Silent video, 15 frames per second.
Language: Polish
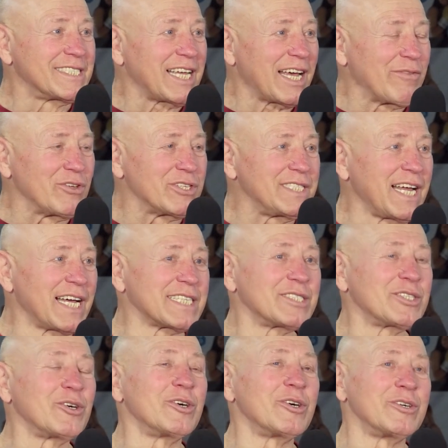Zawiózł
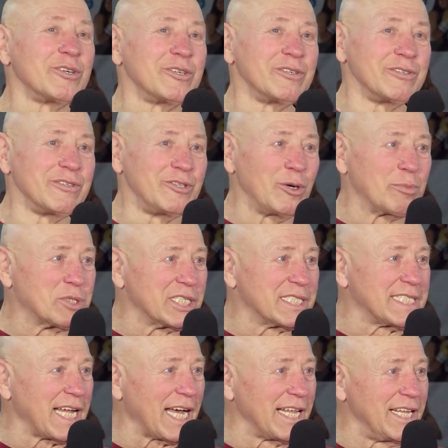nas do, do
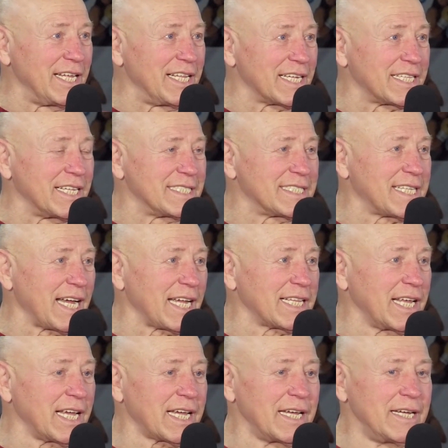przystani na ten
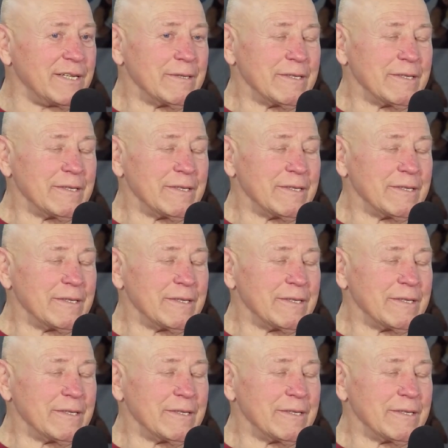statek